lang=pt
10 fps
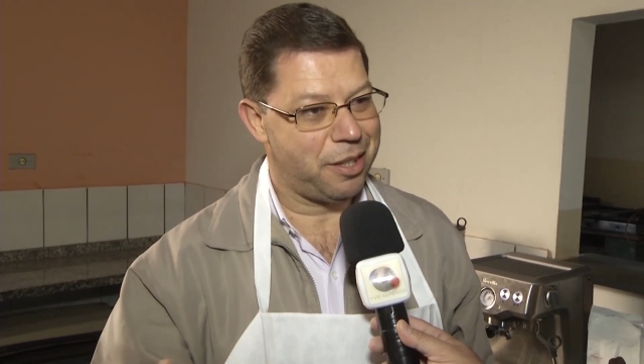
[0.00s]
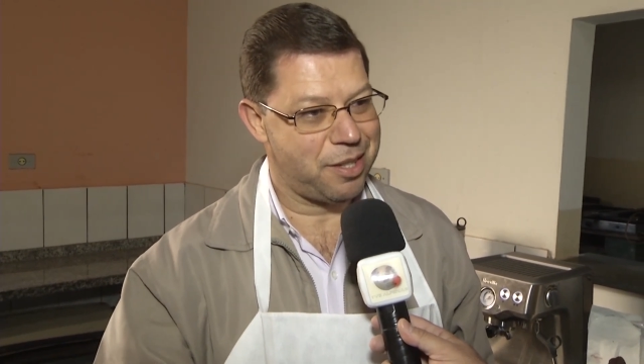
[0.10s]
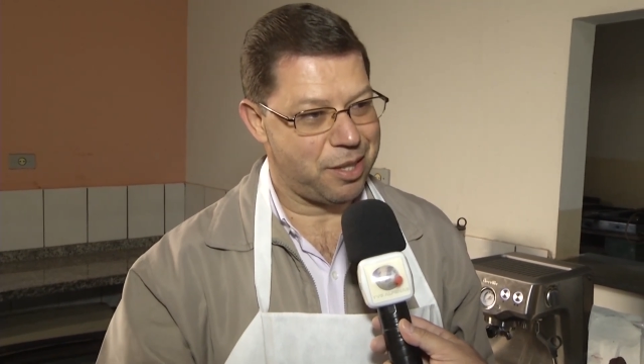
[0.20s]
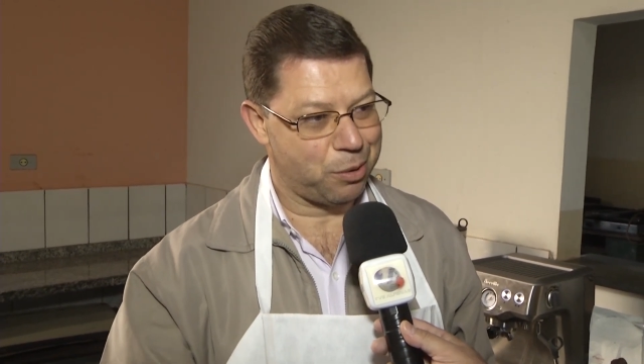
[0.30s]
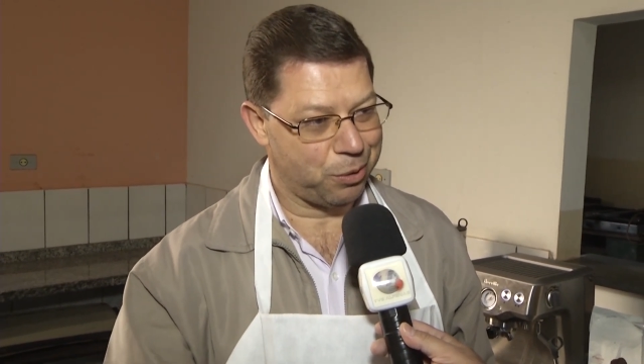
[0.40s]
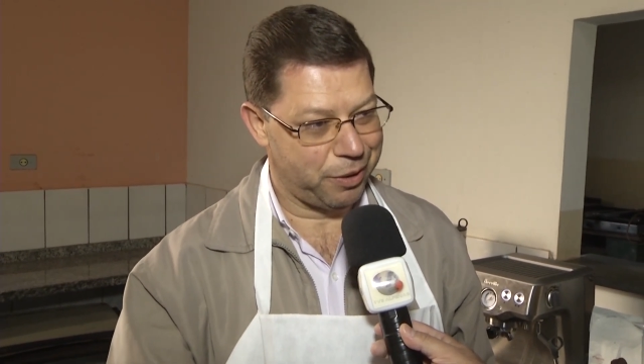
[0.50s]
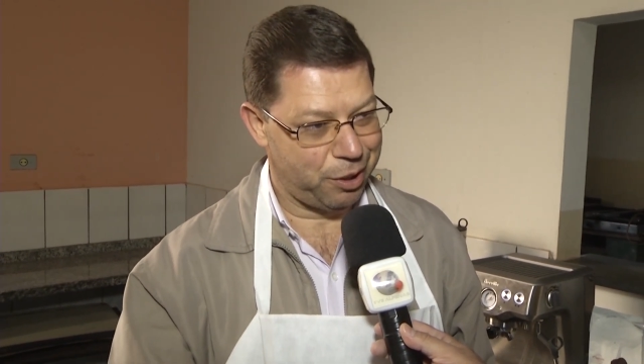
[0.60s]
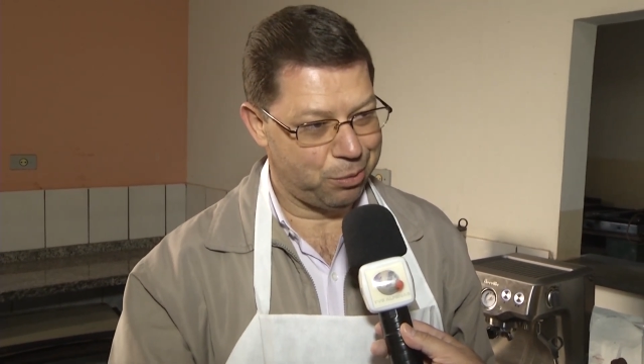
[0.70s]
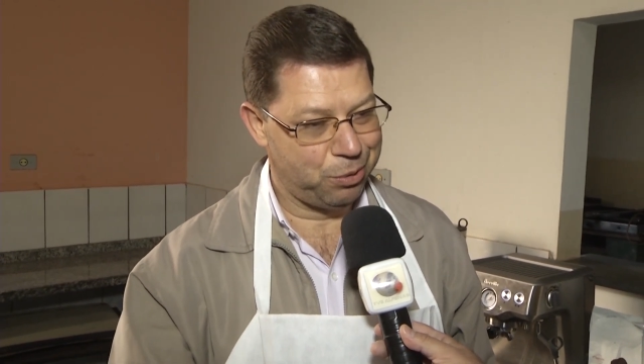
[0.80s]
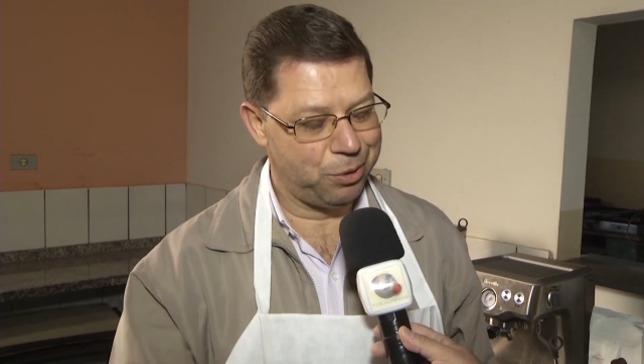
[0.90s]
esse
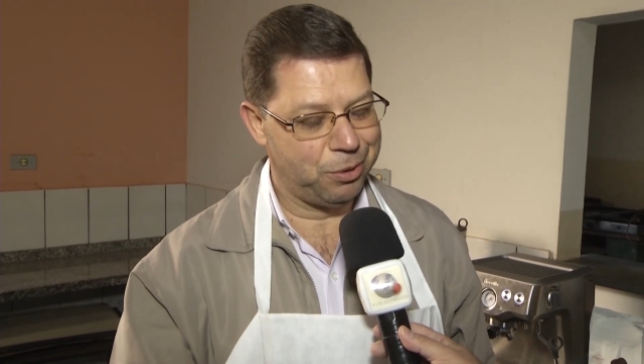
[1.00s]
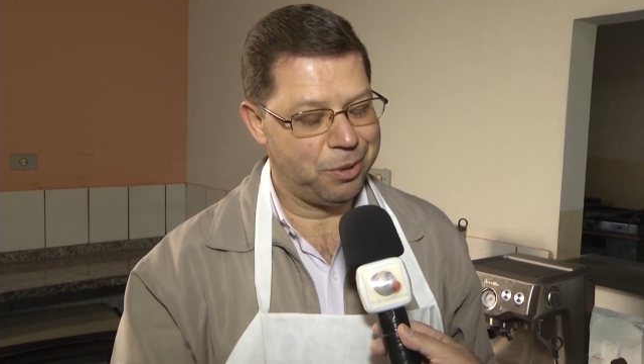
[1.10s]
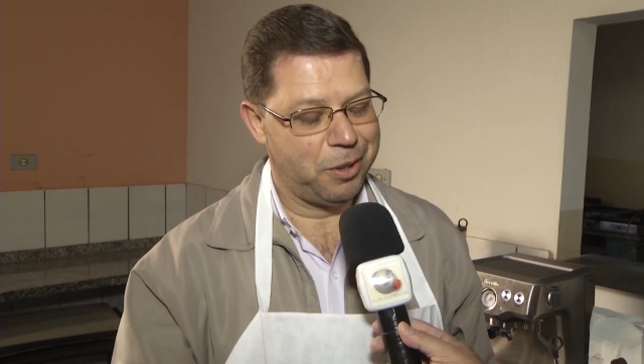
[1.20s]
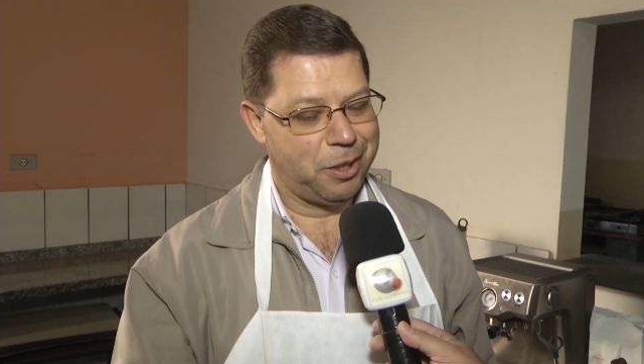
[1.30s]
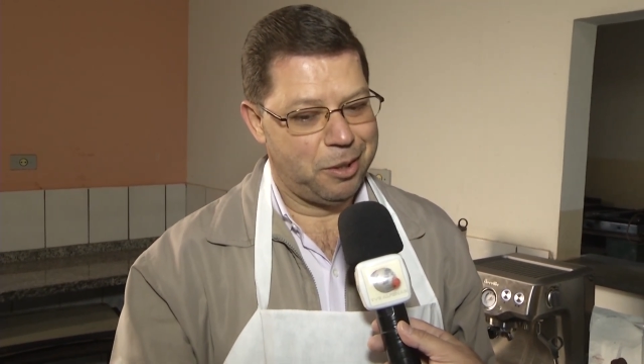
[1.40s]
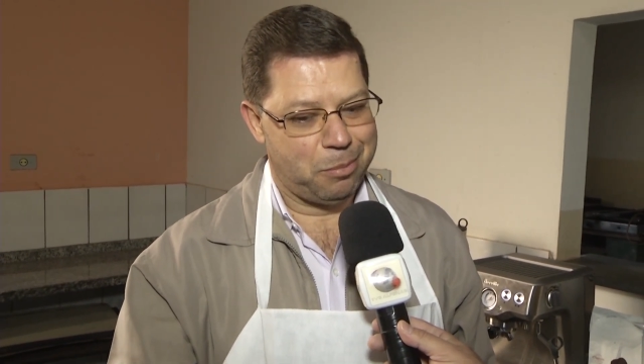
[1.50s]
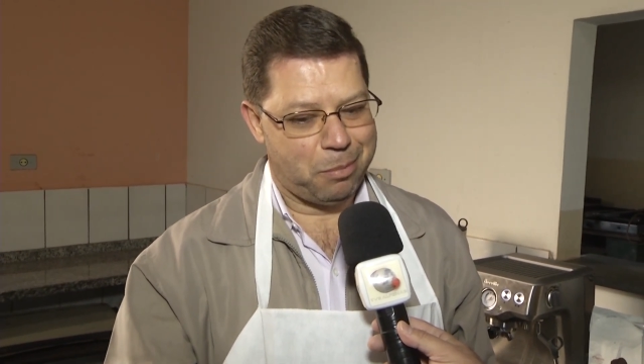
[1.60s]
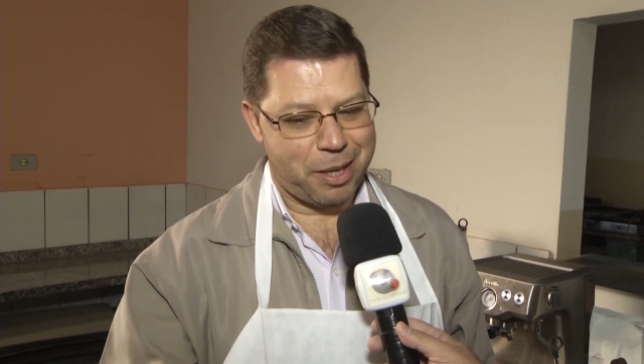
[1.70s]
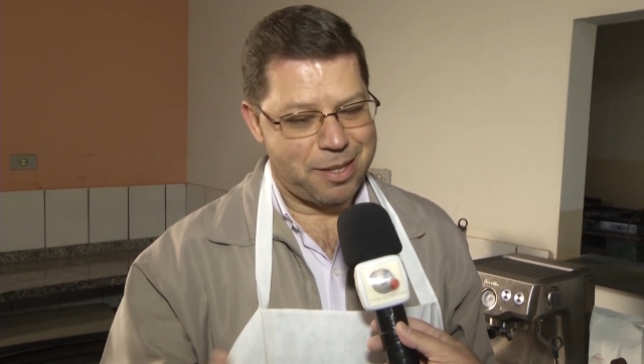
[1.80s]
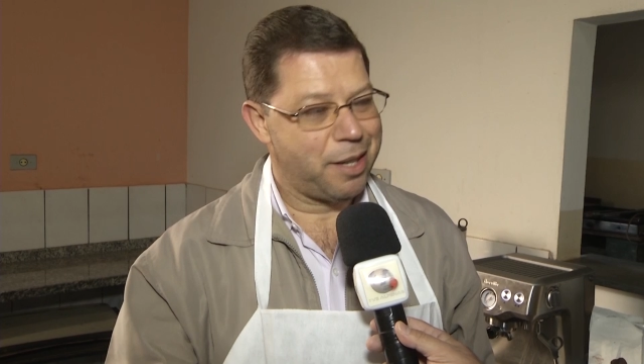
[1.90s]
conteúdo,
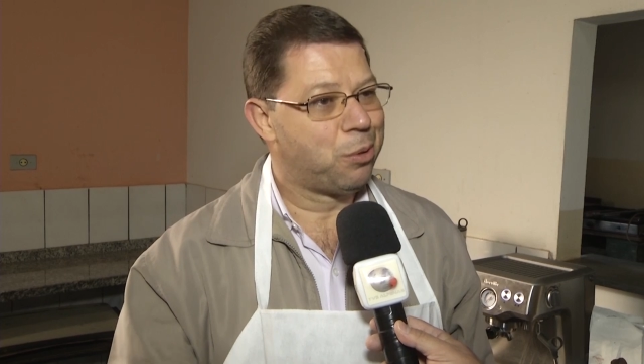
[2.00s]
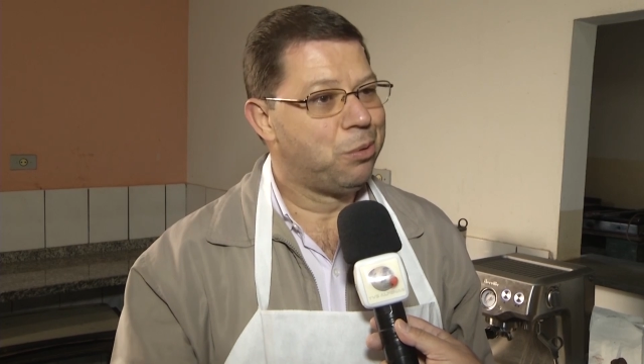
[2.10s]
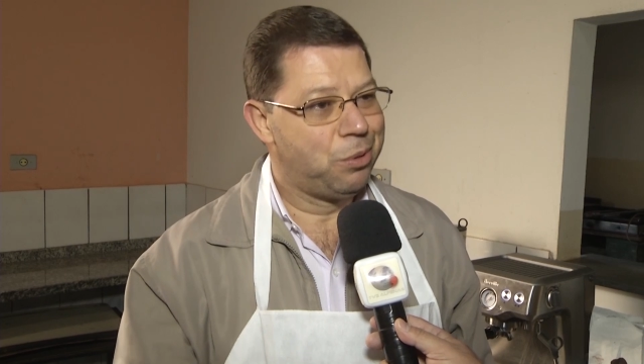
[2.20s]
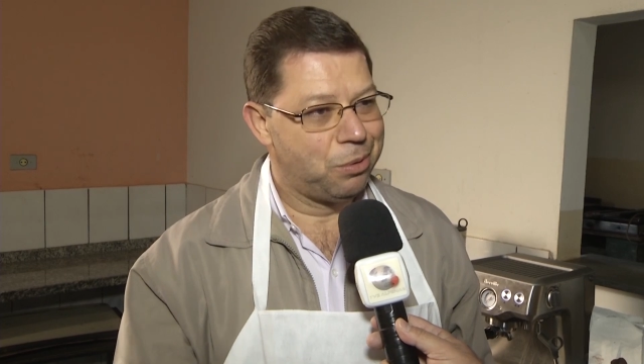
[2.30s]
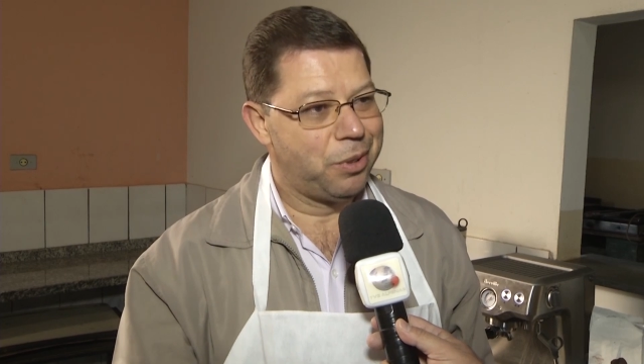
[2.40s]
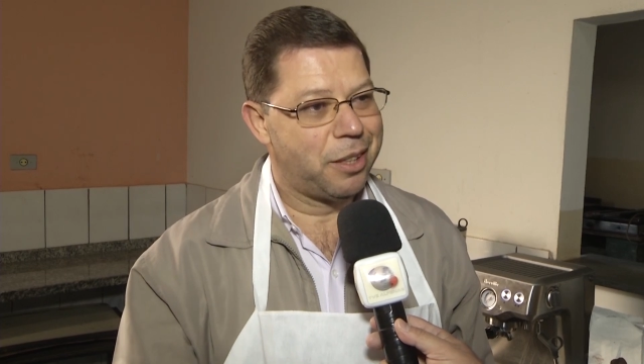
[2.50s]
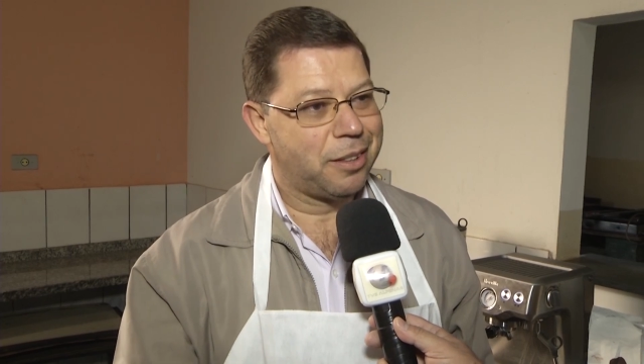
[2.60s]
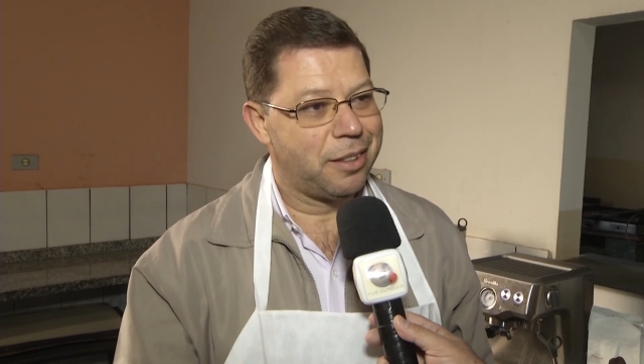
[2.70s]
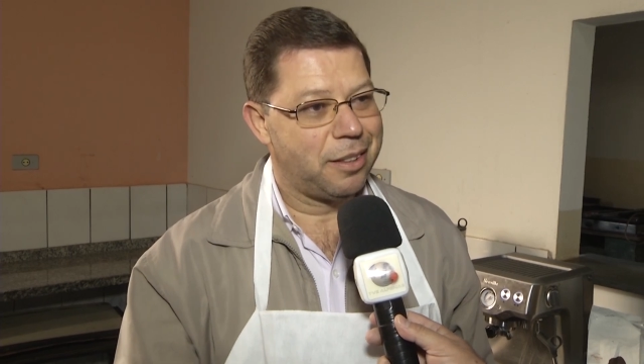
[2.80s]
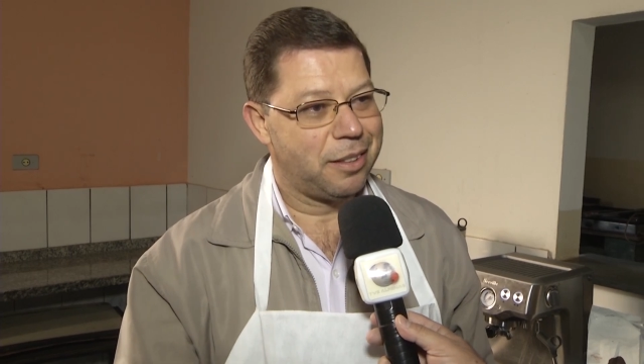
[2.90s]
mas é cultura.